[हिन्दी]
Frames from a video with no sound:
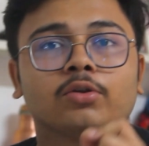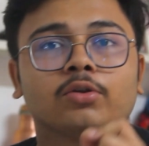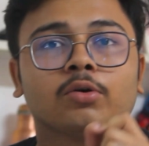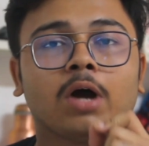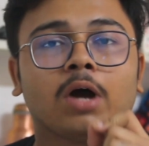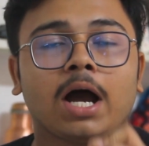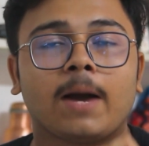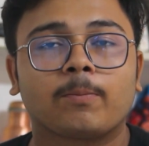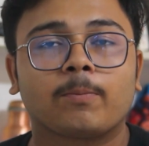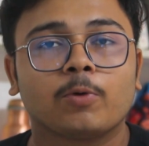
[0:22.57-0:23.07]
तो
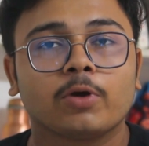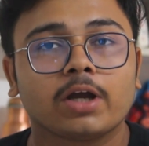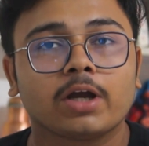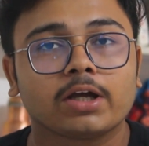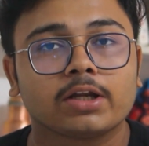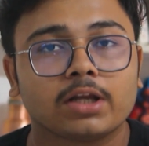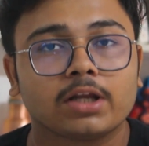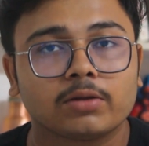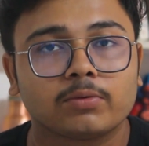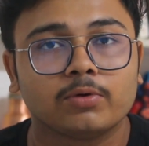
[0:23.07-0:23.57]
आपको क्या
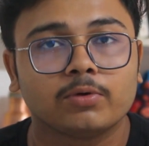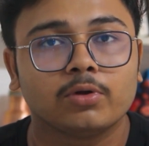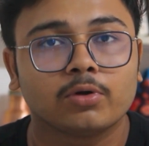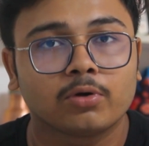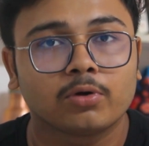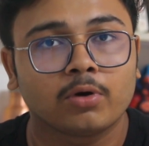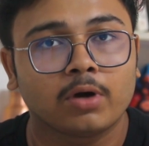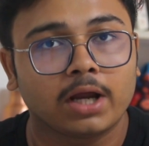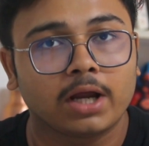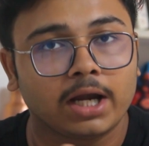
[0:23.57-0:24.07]
करना है इस वीडियो
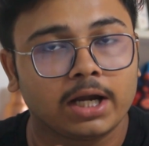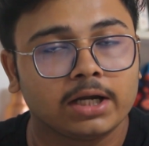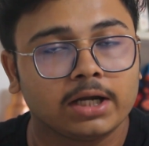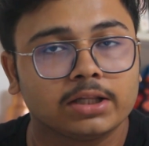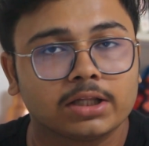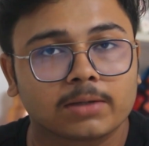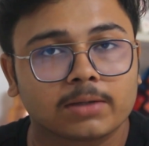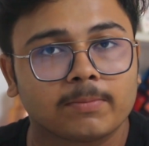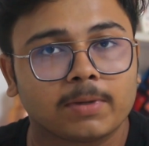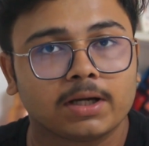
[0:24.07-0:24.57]
को
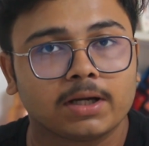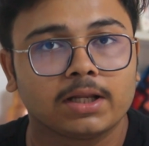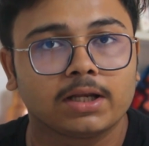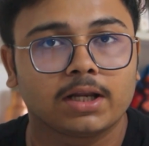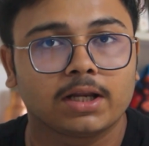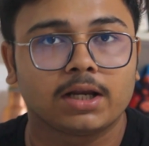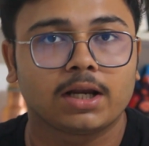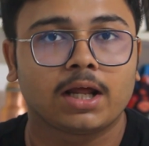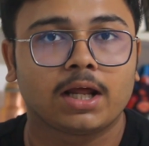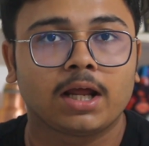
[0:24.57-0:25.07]
एंड तक बने
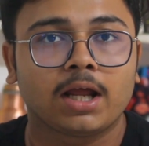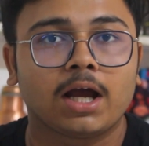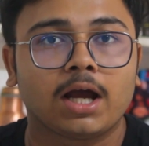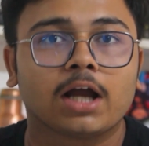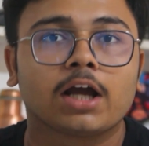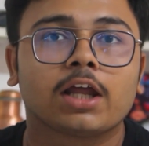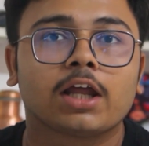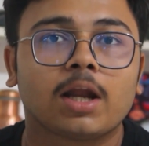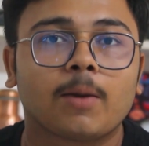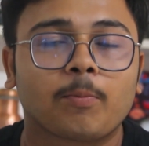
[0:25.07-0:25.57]
रहना है
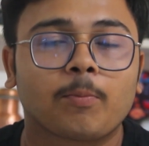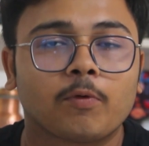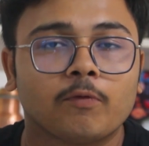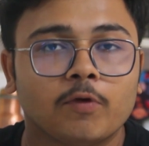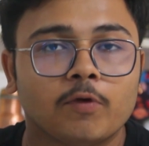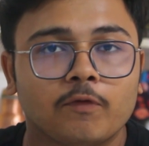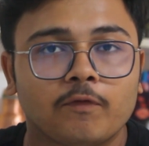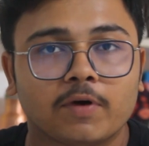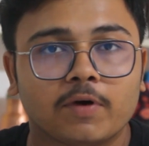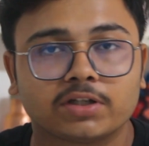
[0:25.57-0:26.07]
अगर आपको
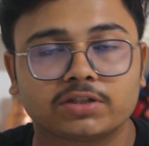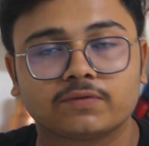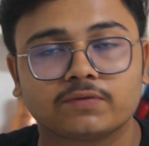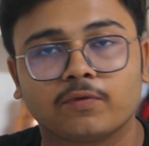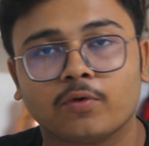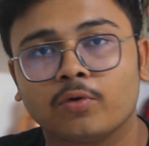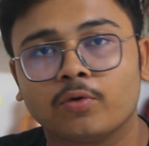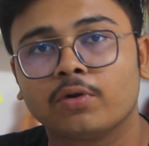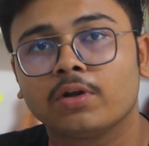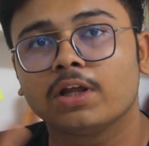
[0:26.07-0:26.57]
वो फर्स्ट
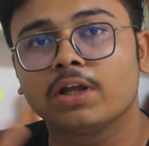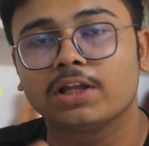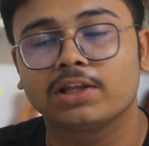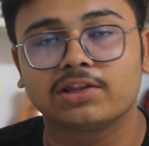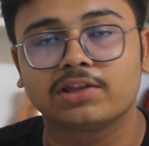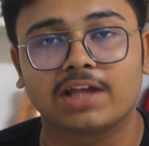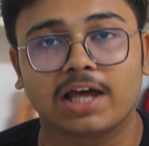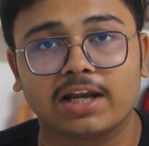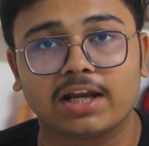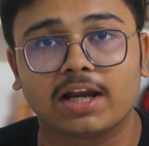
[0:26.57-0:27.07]
फ़ोन
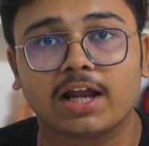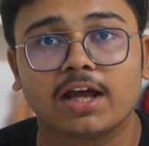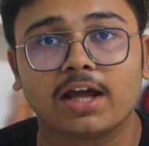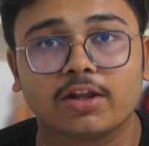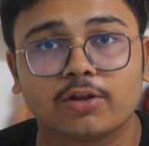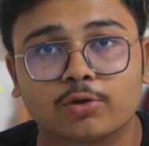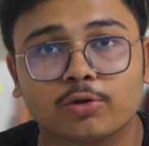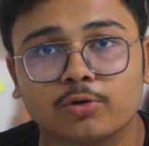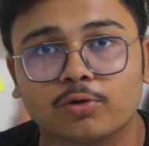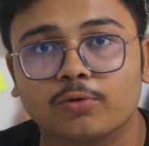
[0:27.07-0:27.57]
जानना
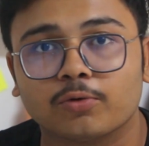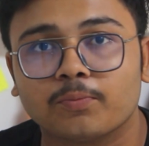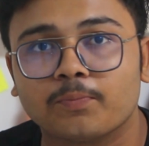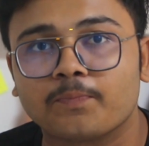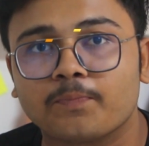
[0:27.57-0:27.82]
है तो